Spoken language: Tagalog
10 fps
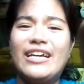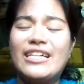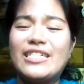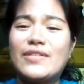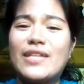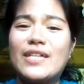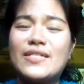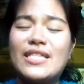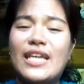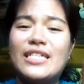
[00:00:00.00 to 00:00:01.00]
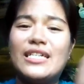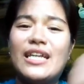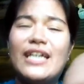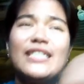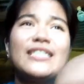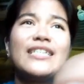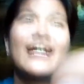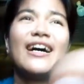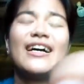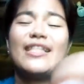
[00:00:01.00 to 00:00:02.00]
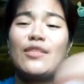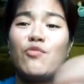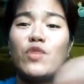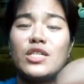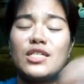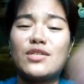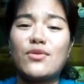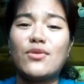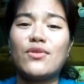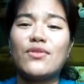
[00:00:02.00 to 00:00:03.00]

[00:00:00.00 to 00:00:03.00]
Shout out kay Jelay Antipesto.